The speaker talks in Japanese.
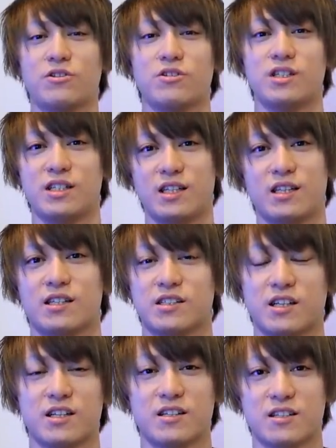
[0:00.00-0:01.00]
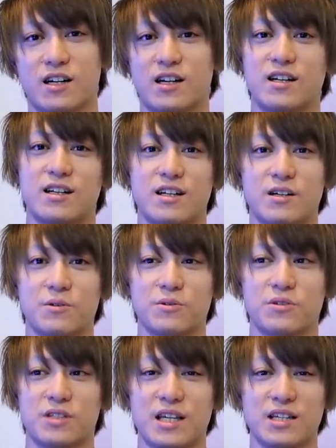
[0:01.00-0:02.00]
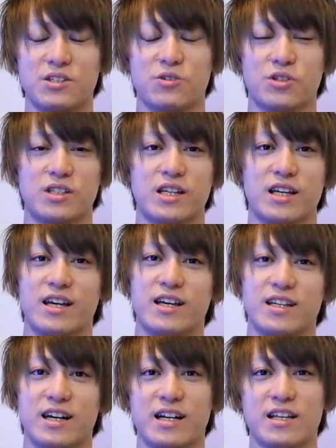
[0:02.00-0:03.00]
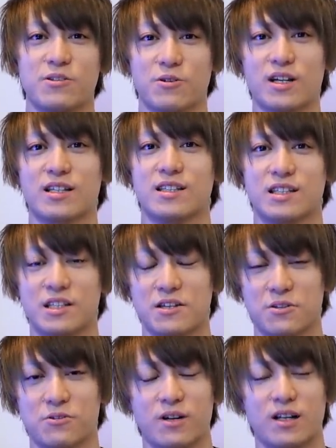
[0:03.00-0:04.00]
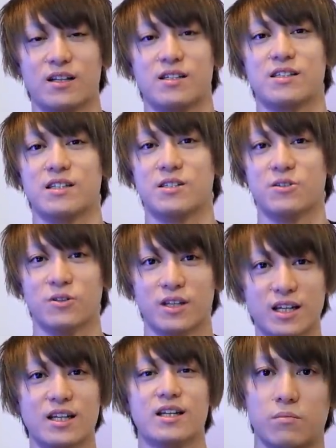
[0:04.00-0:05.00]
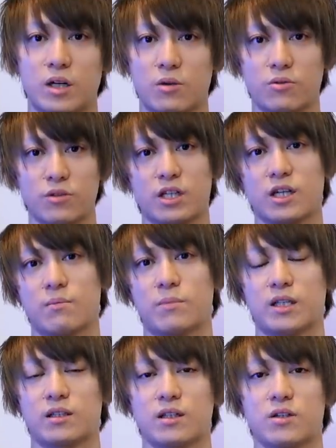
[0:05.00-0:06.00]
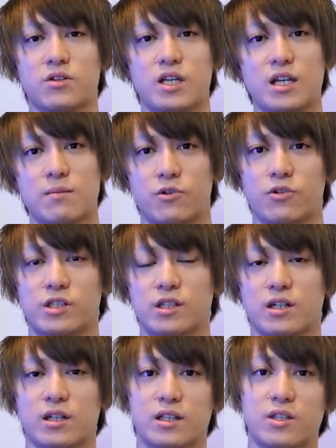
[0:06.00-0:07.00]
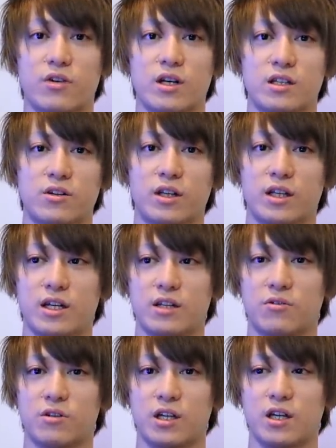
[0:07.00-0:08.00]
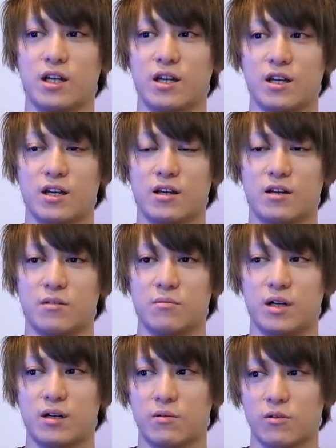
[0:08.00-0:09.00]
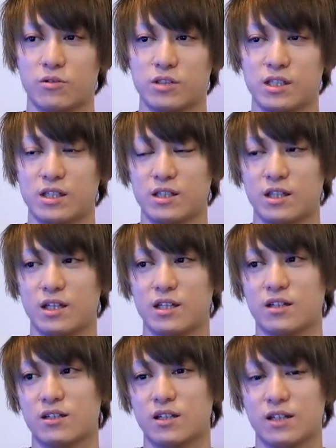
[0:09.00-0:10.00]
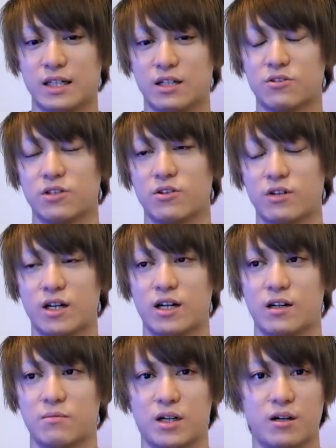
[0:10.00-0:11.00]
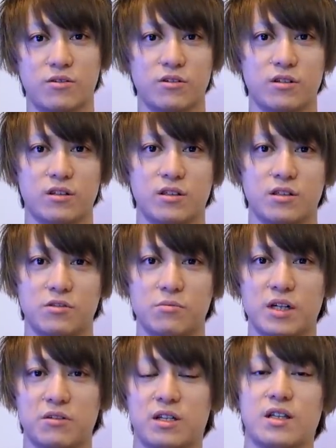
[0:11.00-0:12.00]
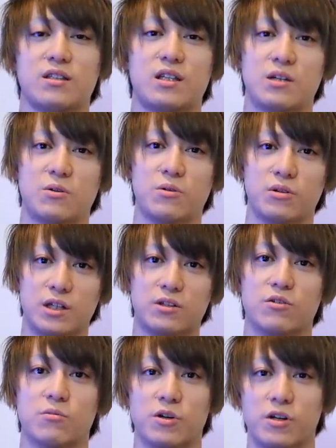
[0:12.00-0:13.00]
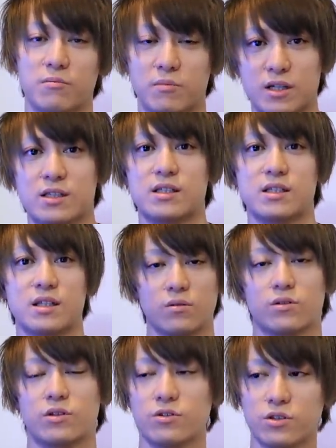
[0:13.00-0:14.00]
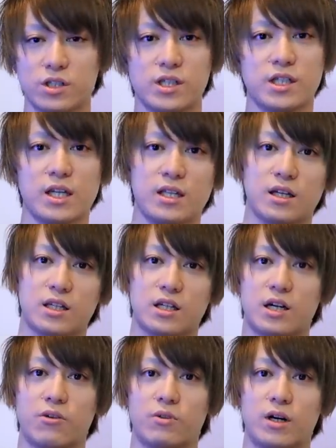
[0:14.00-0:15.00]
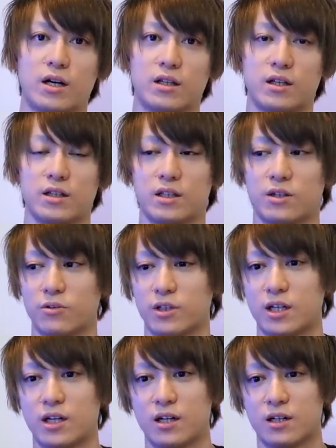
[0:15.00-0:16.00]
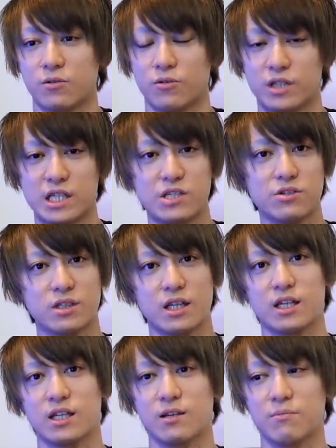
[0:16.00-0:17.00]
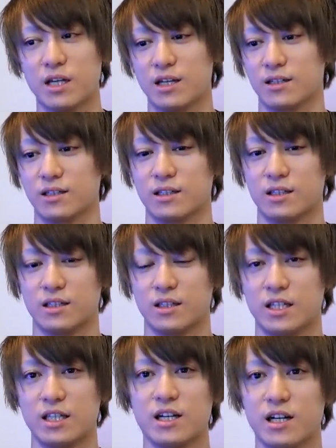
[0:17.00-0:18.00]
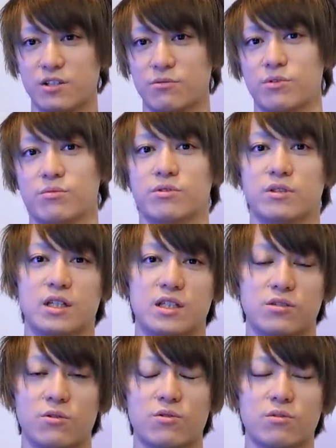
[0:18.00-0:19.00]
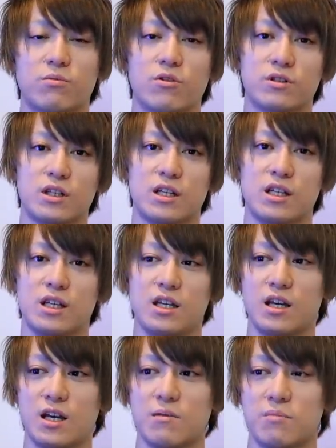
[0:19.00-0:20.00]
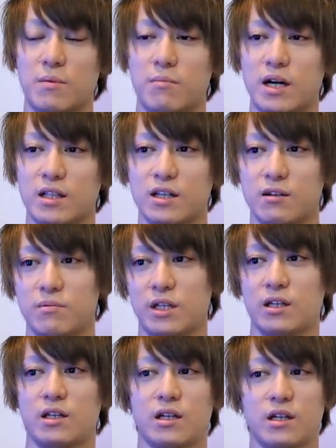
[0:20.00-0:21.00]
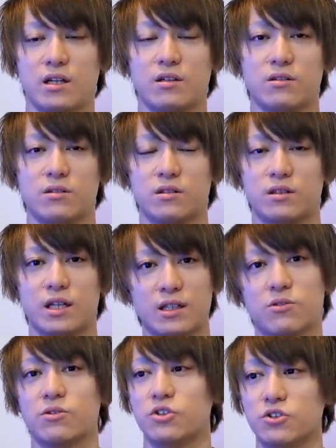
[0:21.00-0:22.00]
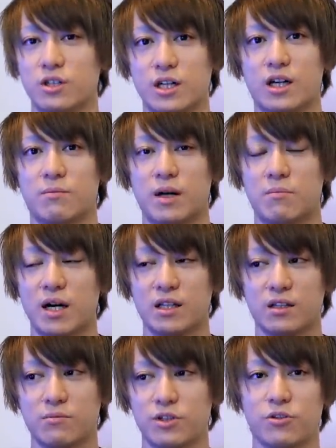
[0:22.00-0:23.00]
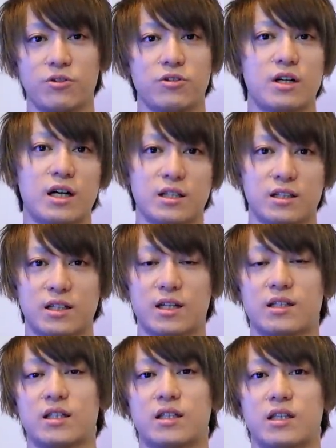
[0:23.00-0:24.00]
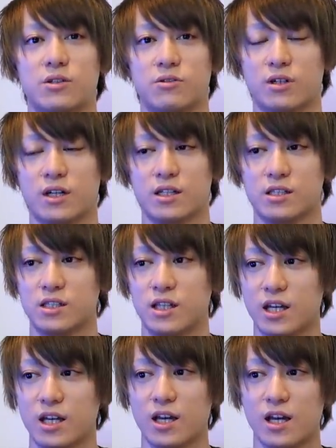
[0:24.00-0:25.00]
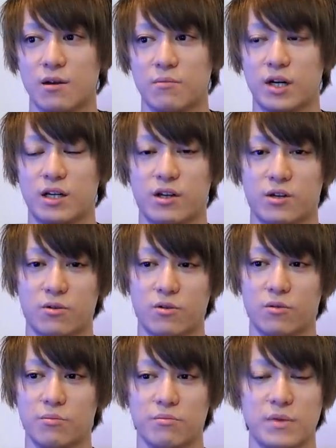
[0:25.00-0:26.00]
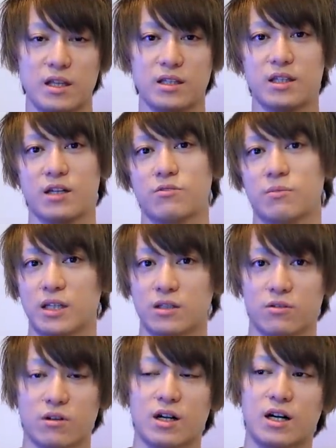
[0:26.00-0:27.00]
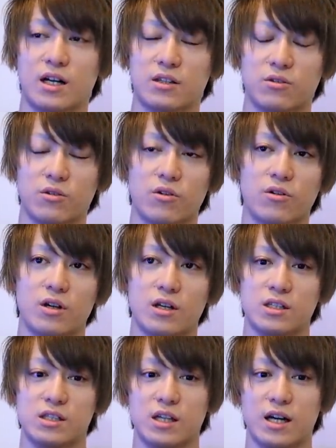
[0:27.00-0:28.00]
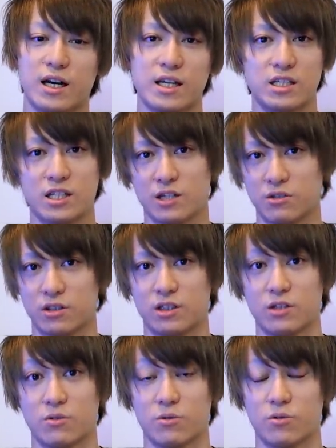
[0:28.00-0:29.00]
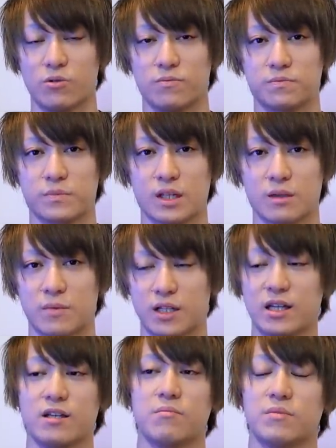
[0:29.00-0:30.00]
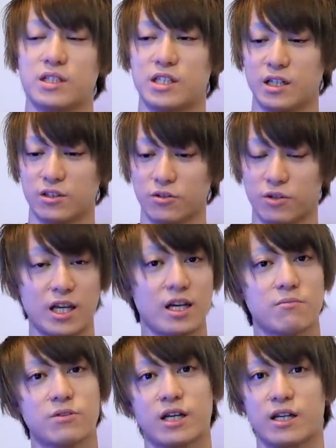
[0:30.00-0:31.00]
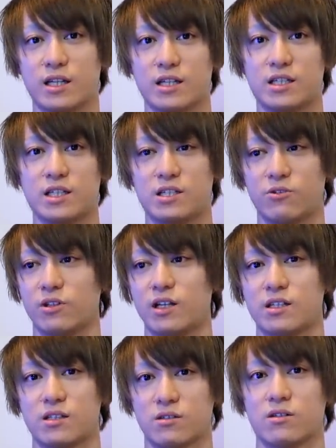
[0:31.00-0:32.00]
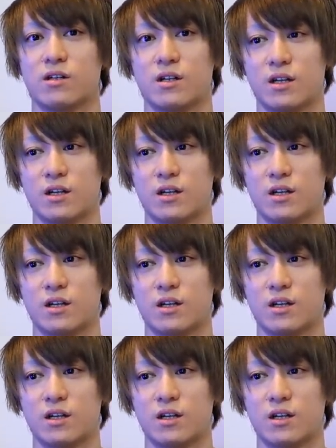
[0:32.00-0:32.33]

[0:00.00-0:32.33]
休止してたじゃないですか。本当選手としてやれんのかっていう話ですよね。まあこの期間全くゲームをしなかったわけではないので、まあ個人的な感覚では、まあ上手くなってる方だと思います。この休止してた期間は、なんだろうな、こう技術的な面以外の部分ですごく僕的に、まあ、学べたというか、まあ学ぶ余裕があった。っていう感じで、まあ、いわゆるこう、メンタル面とか、あと、アイジーエル っていうこう、まあね、そのゲーム内で指示を出す